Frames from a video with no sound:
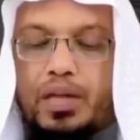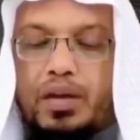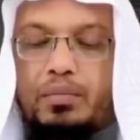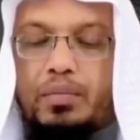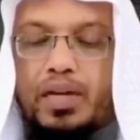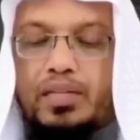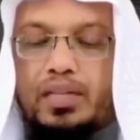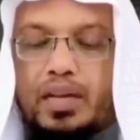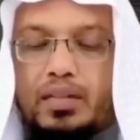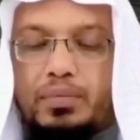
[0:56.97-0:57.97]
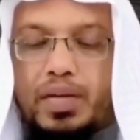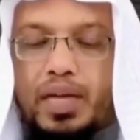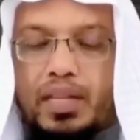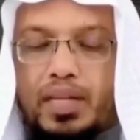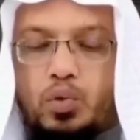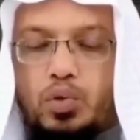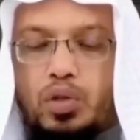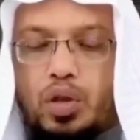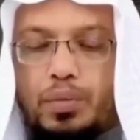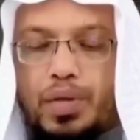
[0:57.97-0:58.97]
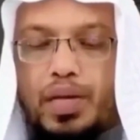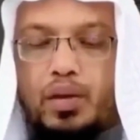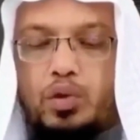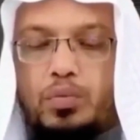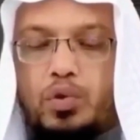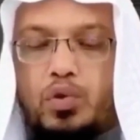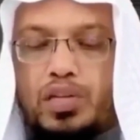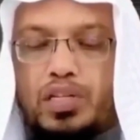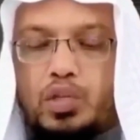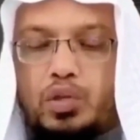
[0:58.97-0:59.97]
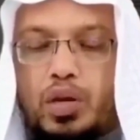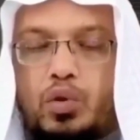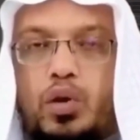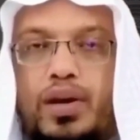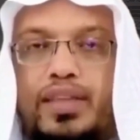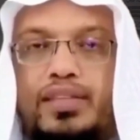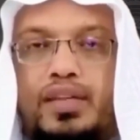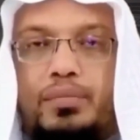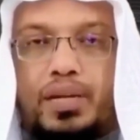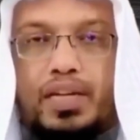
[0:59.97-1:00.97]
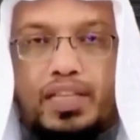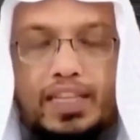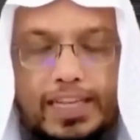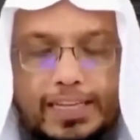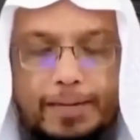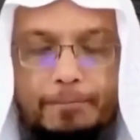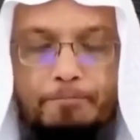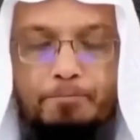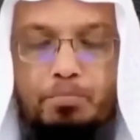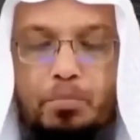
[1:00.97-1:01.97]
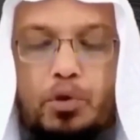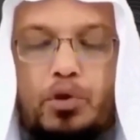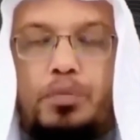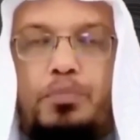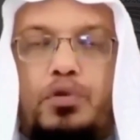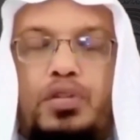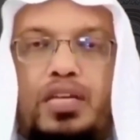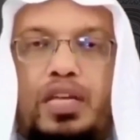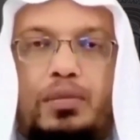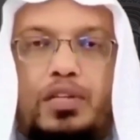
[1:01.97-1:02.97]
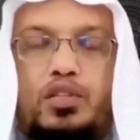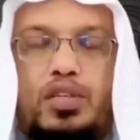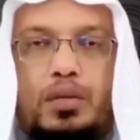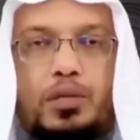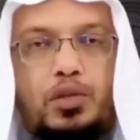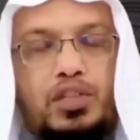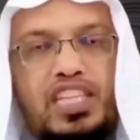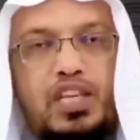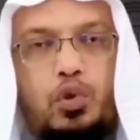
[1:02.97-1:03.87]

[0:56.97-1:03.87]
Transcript: আপনার মায়ের সালাত আপনাকে আদায় করতে হবে এরকম কোনো নির্দেশনা কোরআন হাদিস আপনাকে দেয়নি বরং প্রত্যেকের ইবাদত যার ইবাদত